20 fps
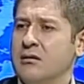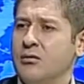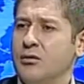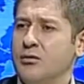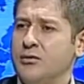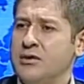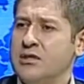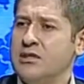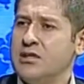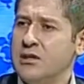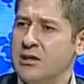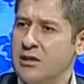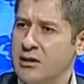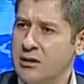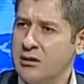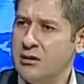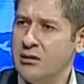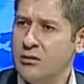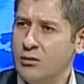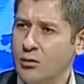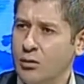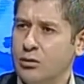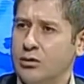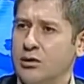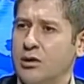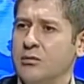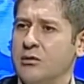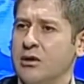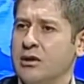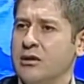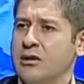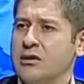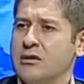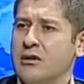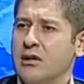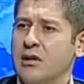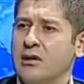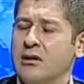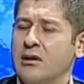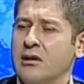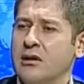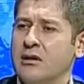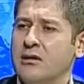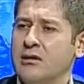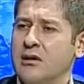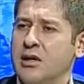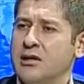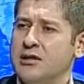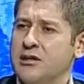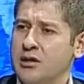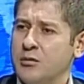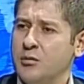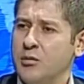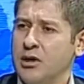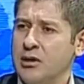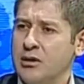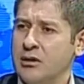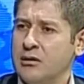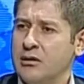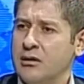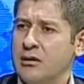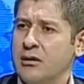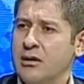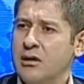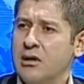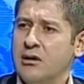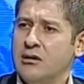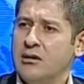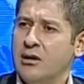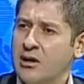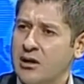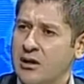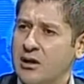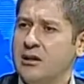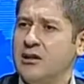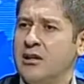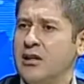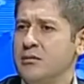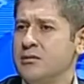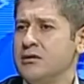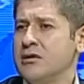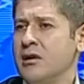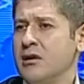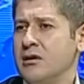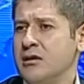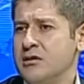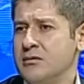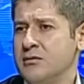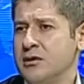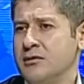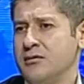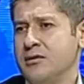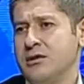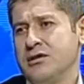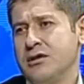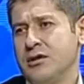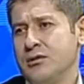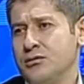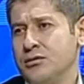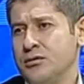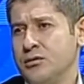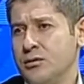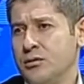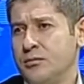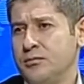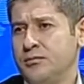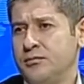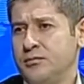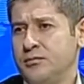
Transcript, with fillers: o fiziki ortamları da sağlayarak gerçek manada daha kaliteli bir sağlık hizmeti vereceğini düşünüyorum.